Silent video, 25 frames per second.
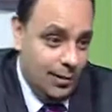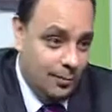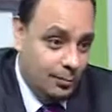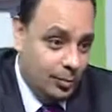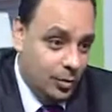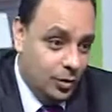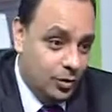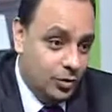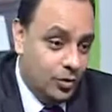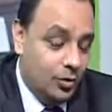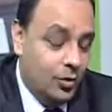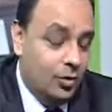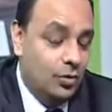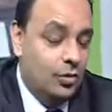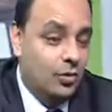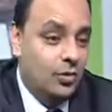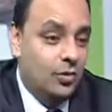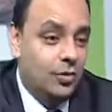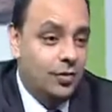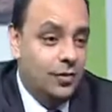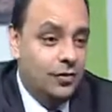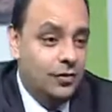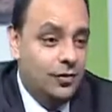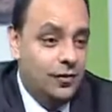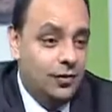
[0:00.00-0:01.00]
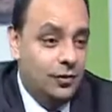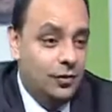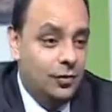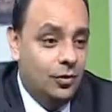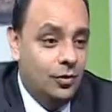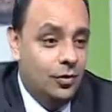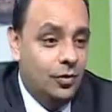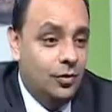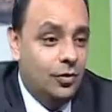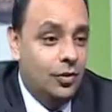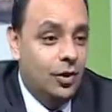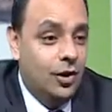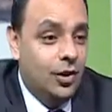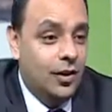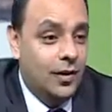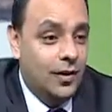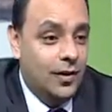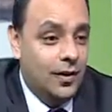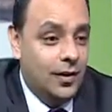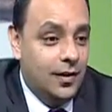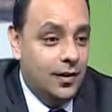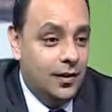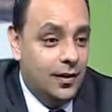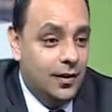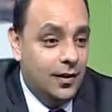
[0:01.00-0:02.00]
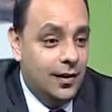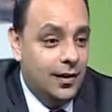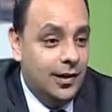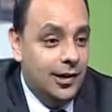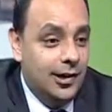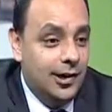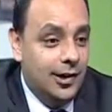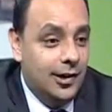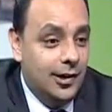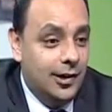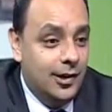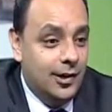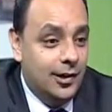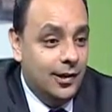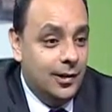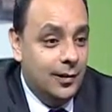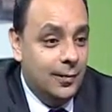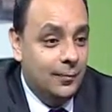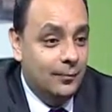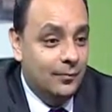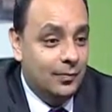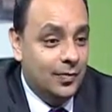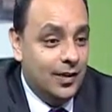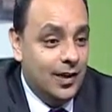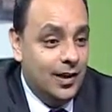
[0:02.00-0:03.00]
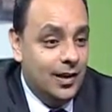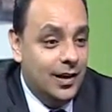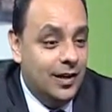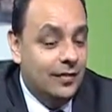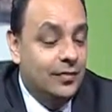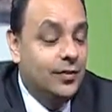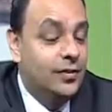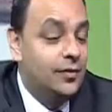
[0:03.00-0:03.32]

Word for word: L'important, c'est que euh, euh,